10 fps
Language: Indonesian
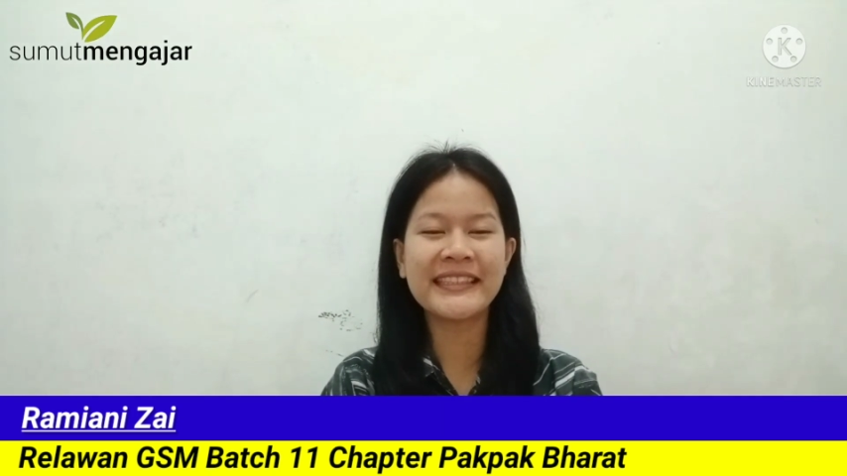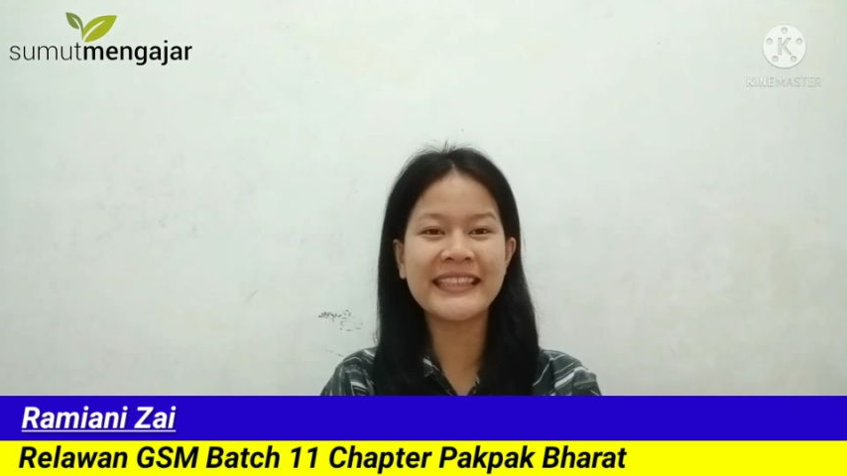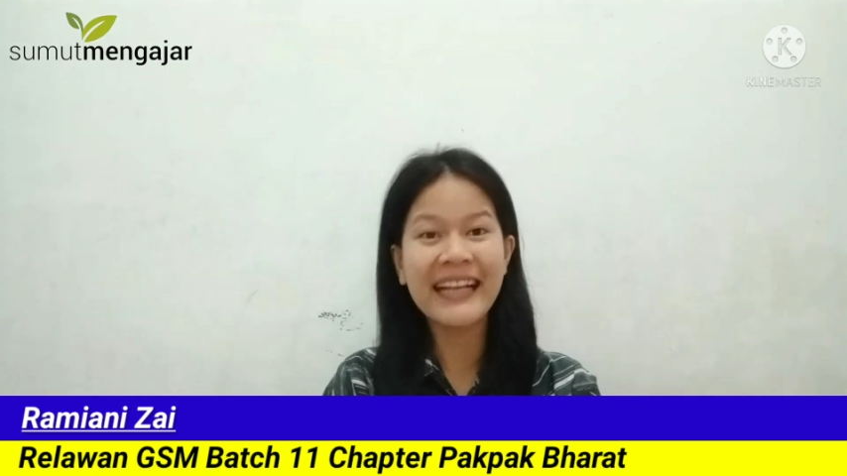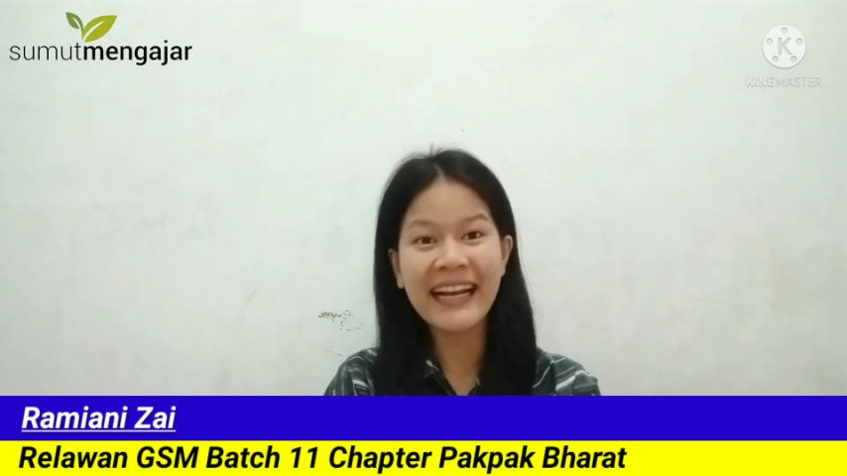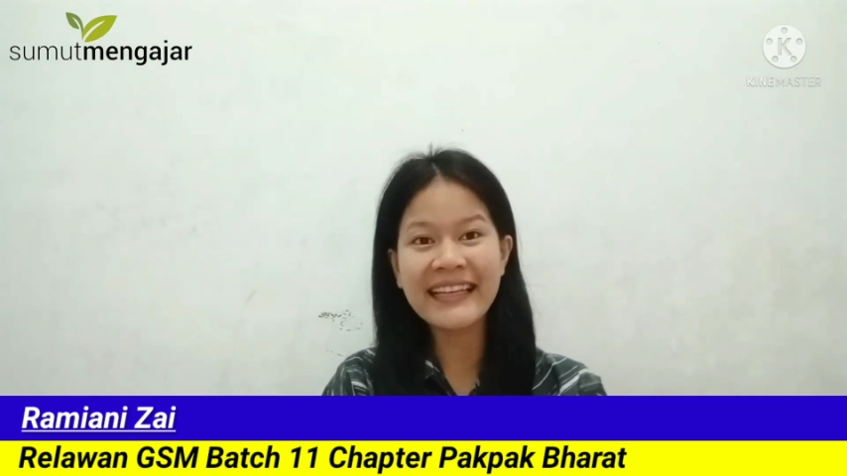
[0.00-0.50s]

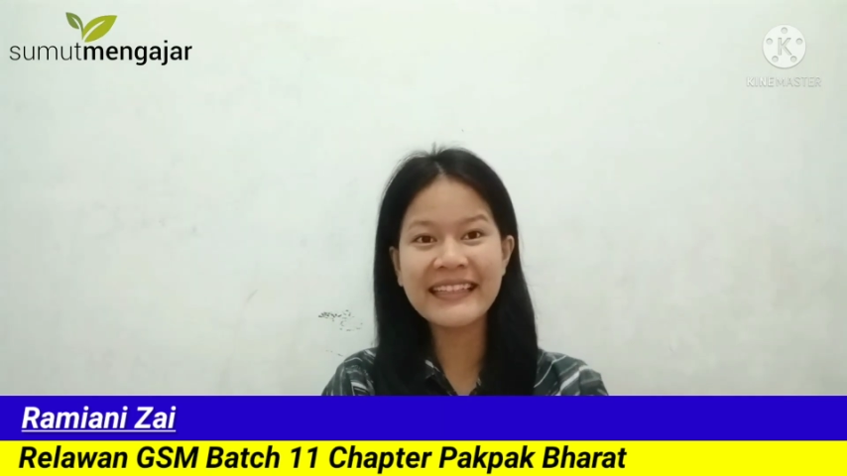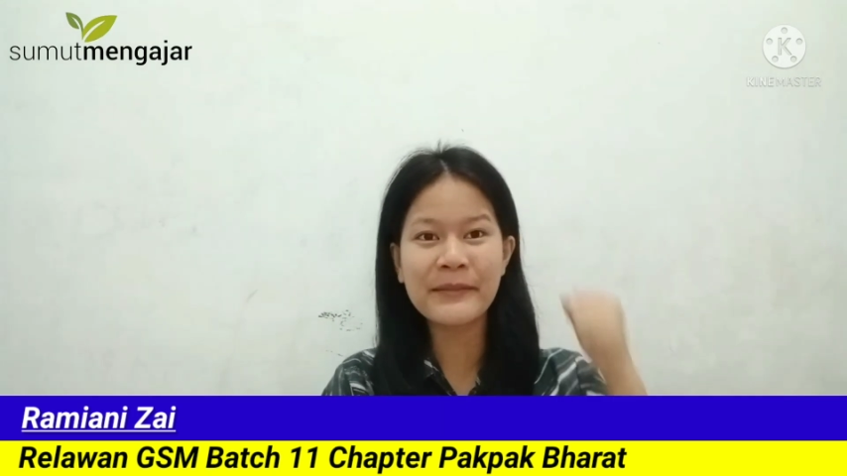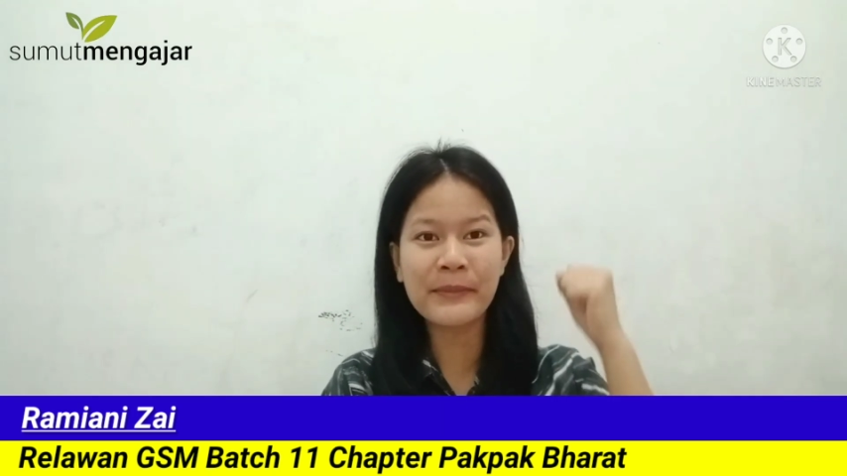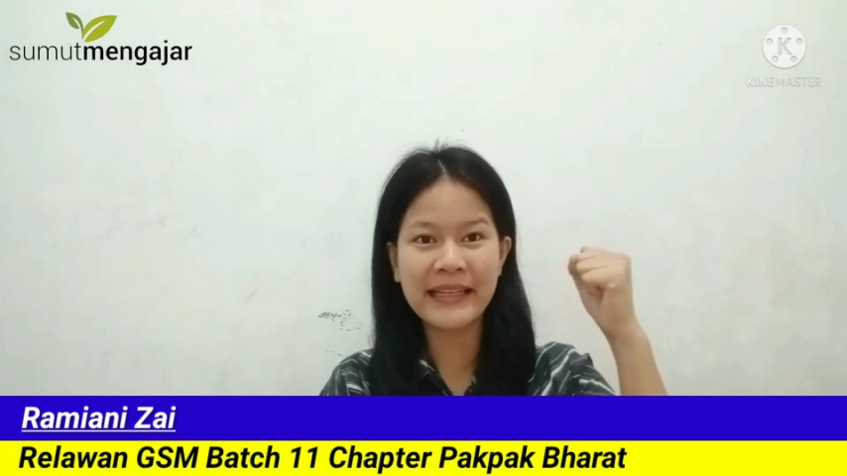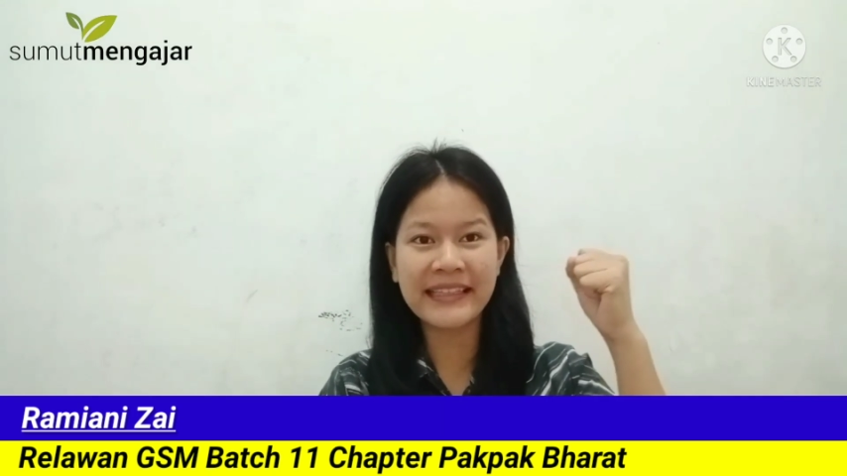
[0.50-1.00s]
nilai
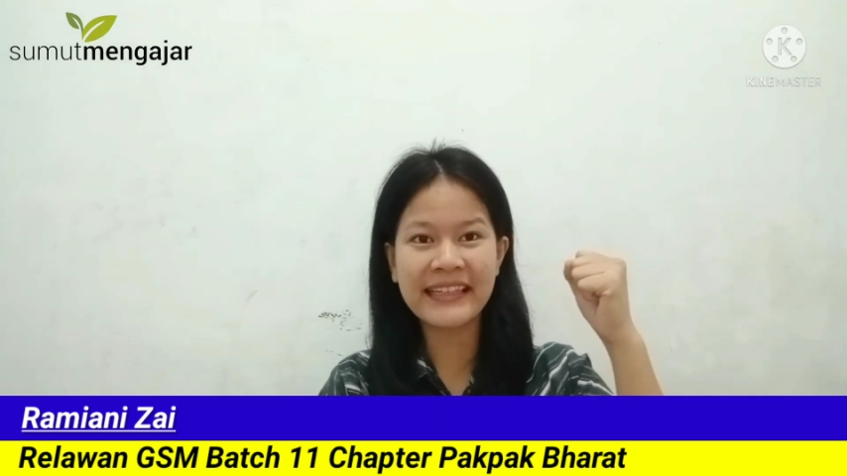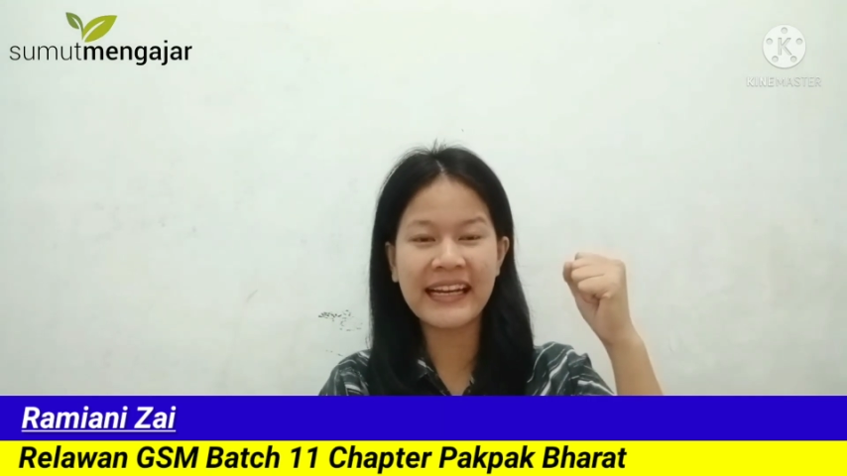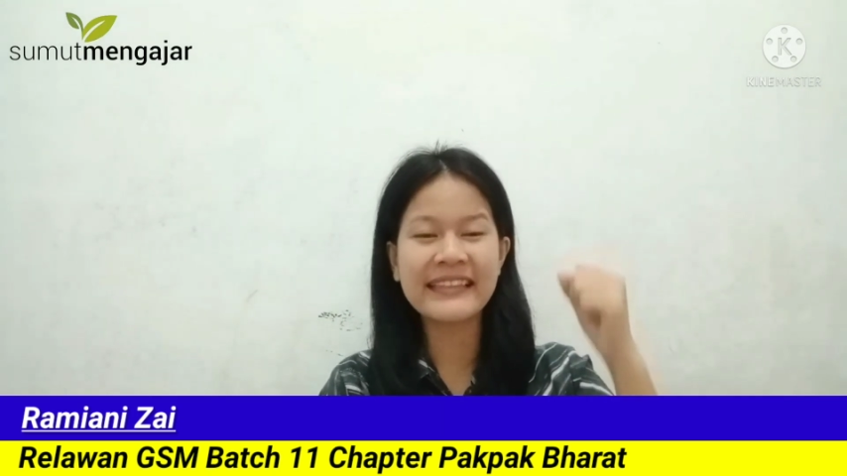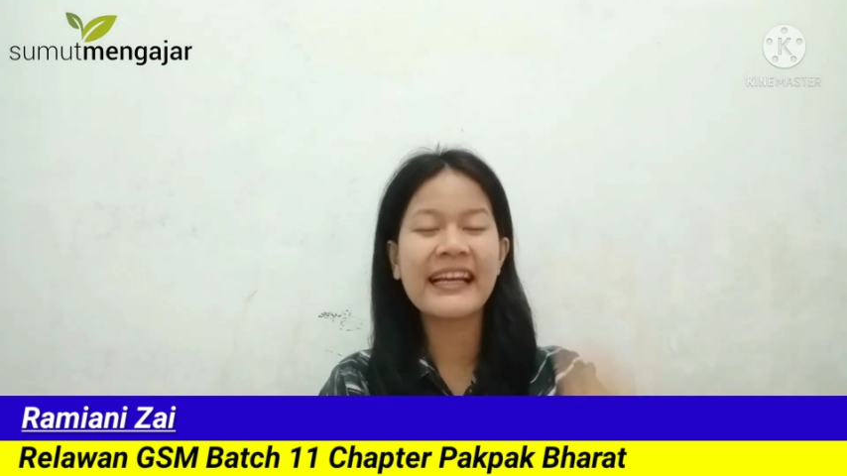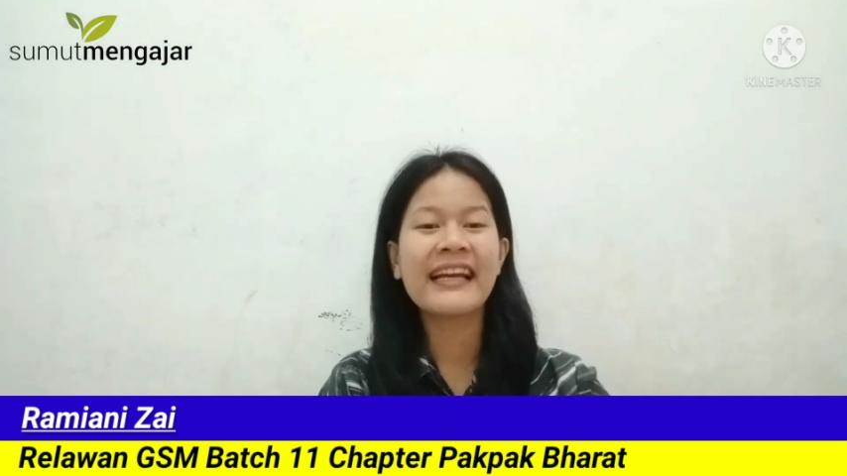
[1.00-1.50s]
kebaikan